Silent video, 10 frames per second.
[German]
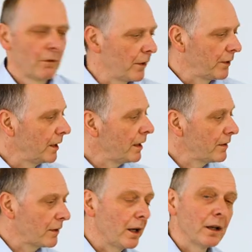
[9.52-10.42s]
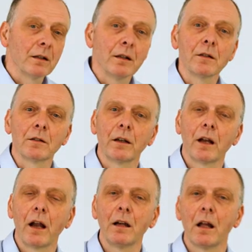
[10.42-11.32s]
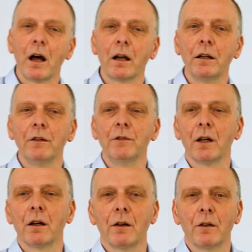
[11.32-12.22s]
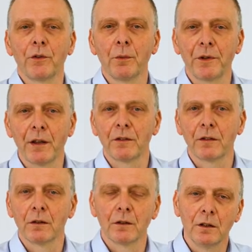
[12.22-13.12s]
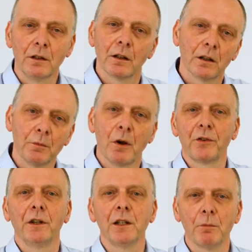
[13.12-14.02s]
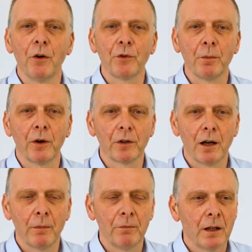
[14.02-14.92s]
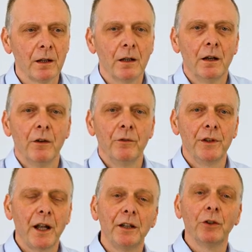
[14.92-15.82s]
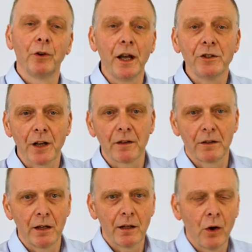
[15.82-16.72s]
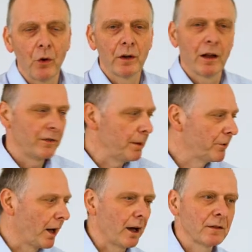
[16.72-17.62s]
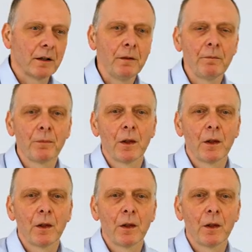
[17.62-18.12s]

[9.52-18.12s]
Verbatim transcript: Was Sie hier sehen, ist eine Anlage, die wir zum Testen hier im Hause ITEM aufgebaut haben. Wir nennen ihn Range Extender oder siebte Achse.